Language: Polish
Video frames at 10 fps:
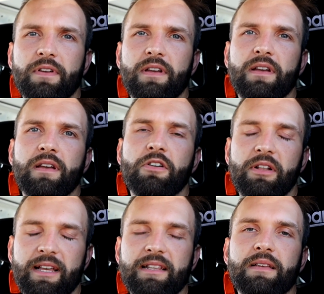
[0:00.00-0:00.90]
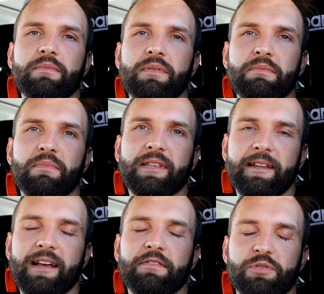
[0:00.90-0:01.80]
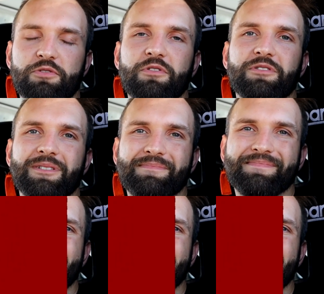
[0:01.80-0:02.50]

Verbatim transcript: w kolejnym materiale w przyszłości.